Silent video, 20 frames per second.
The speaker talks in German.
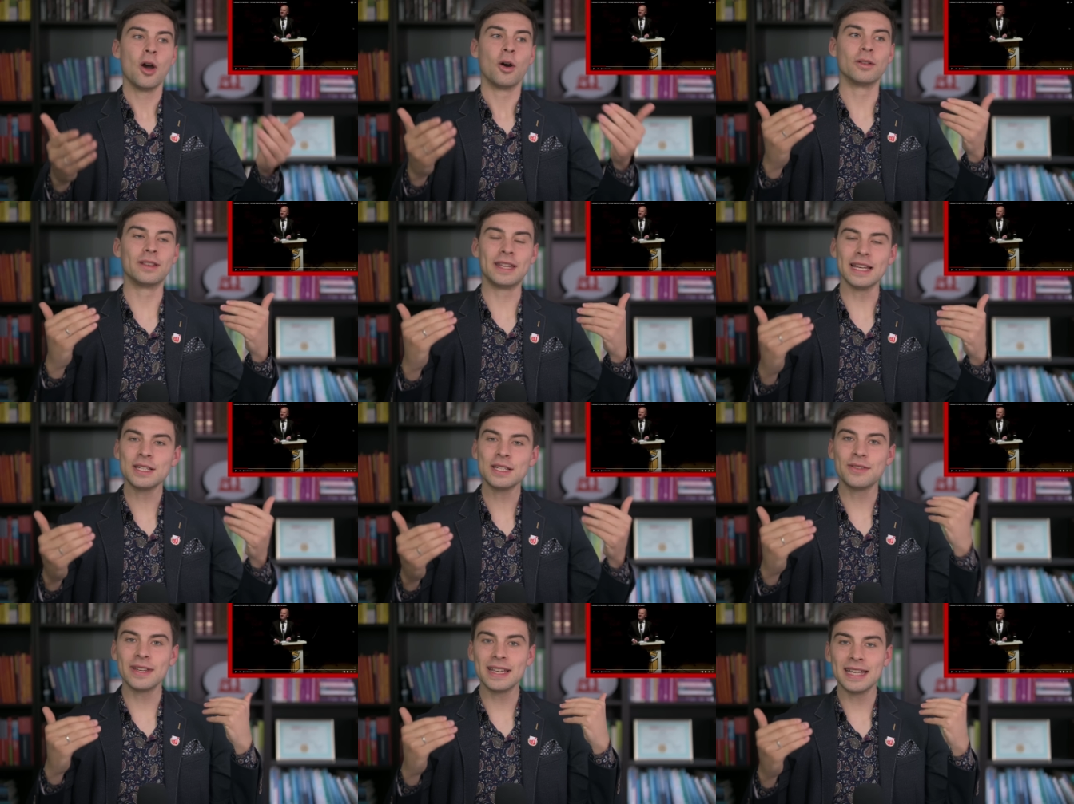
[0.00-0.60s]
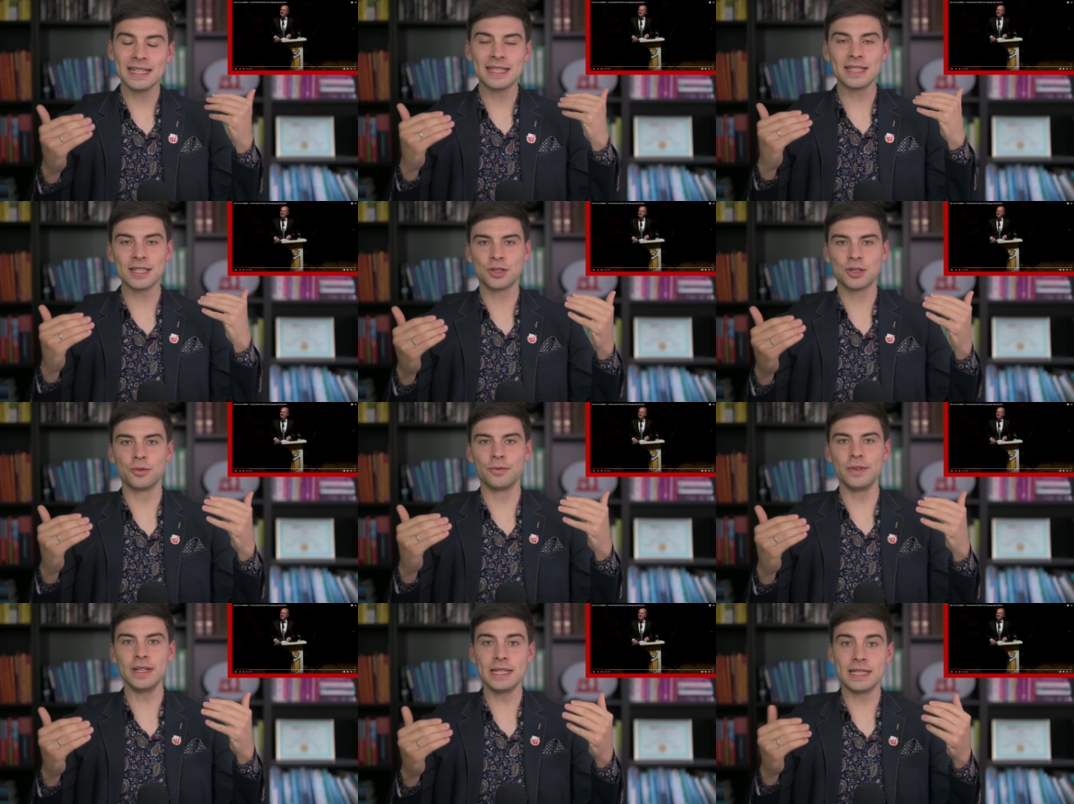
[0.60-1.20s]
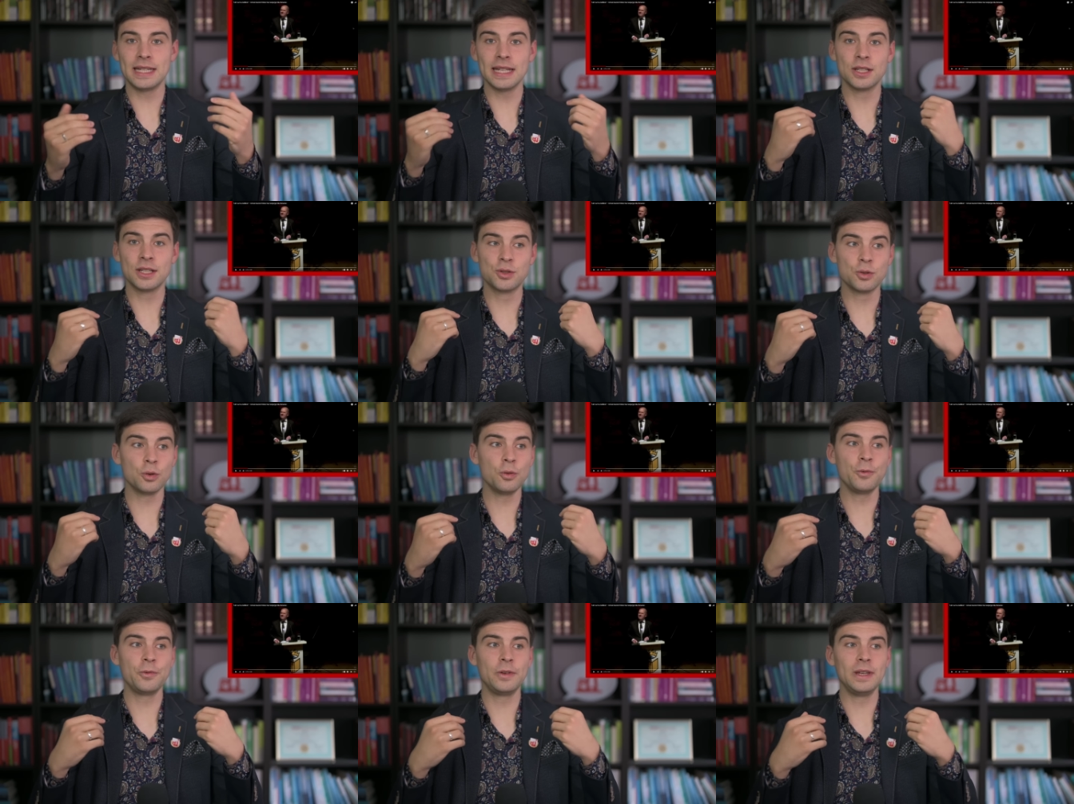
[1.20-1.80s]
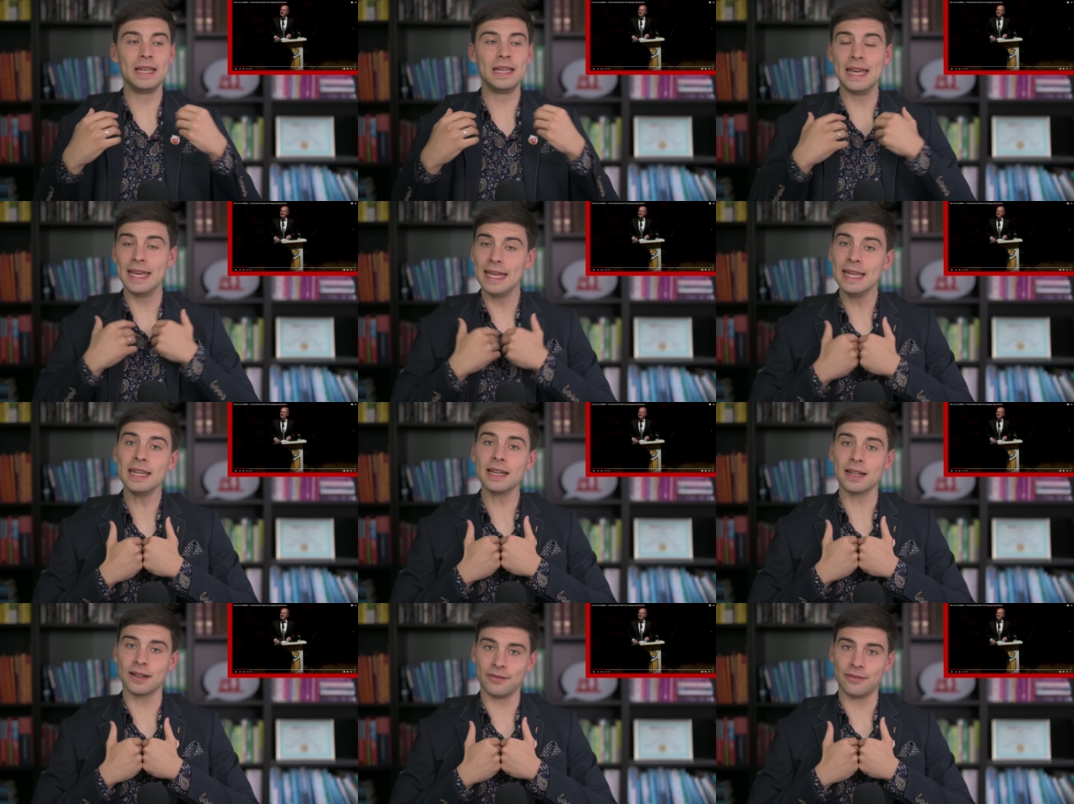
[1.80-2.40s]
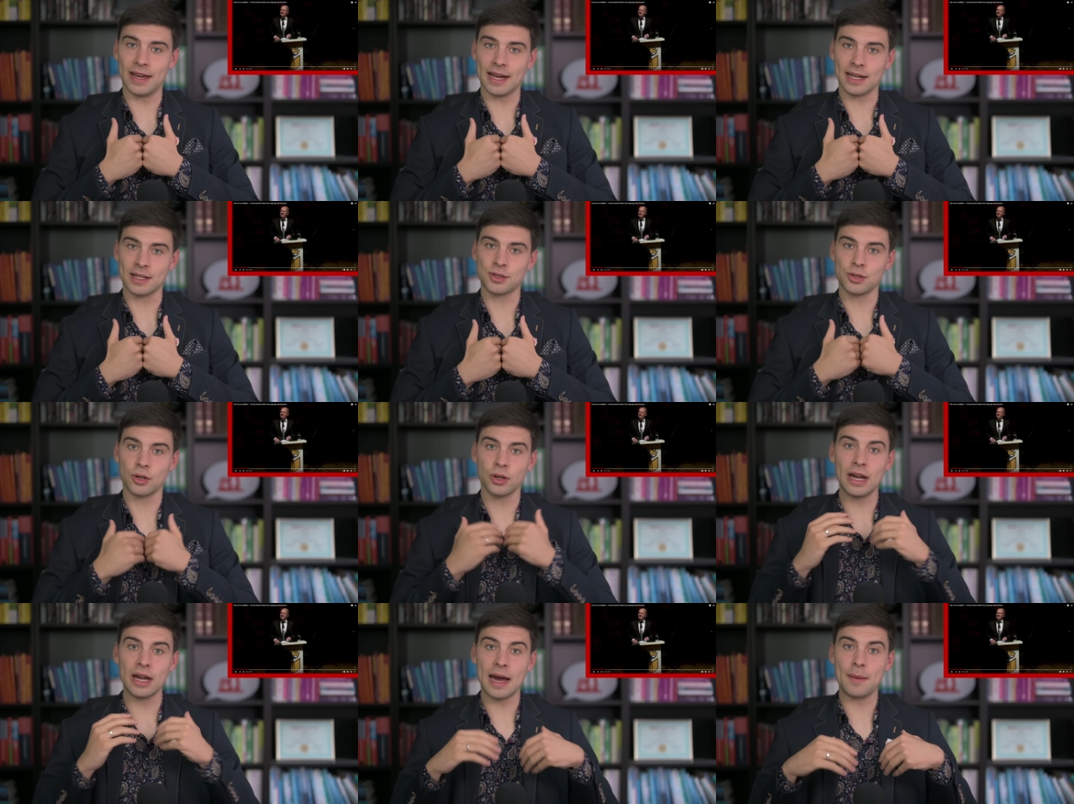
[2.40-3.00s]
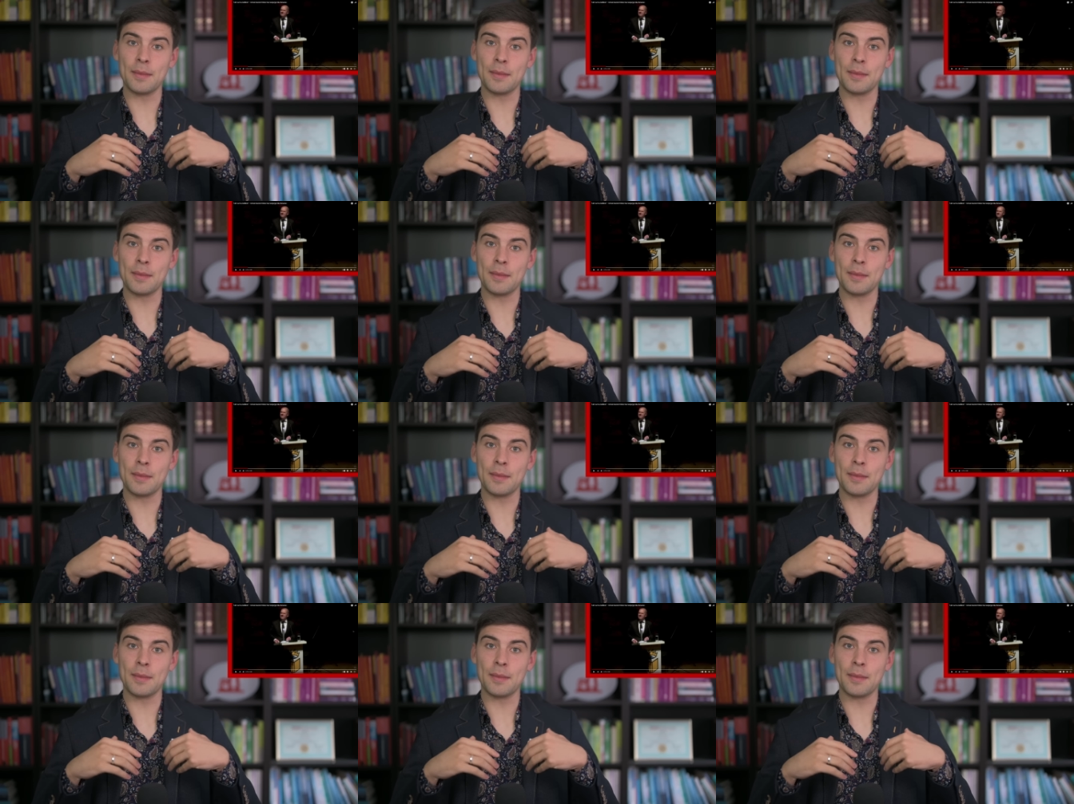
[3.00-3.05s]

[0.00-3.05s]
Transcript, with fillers: Und deswegen ist es so wichtig, so viele innere Werkzeuge,